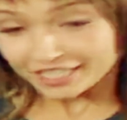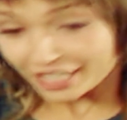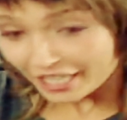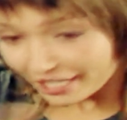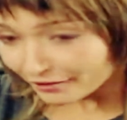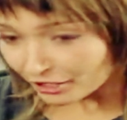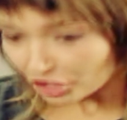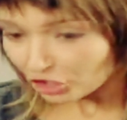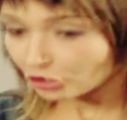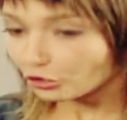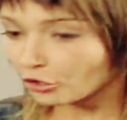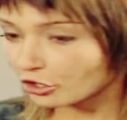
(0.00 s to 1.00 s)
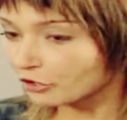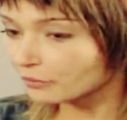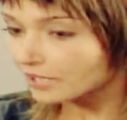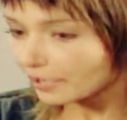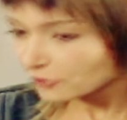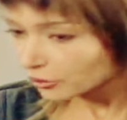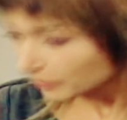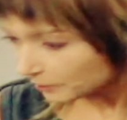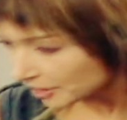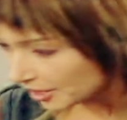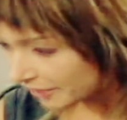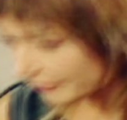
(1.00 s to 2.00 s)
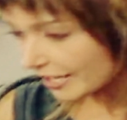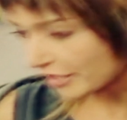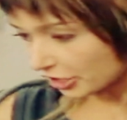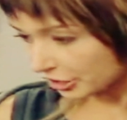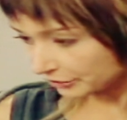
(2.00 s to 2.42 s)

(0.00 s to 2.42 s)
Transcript: Ты что, меня в чем-то подозреваешь?